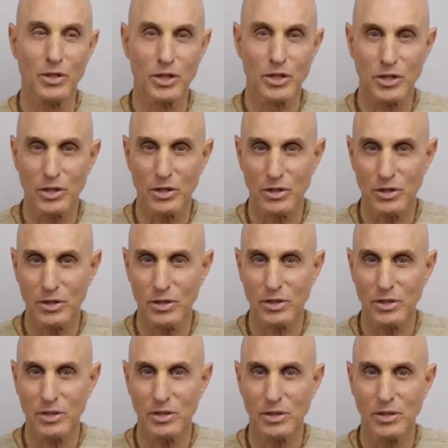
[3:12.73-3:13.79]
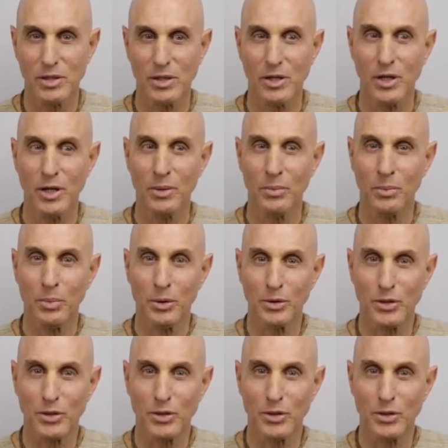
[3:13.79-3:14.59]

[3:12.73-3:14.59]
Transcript: Это очень пагубно.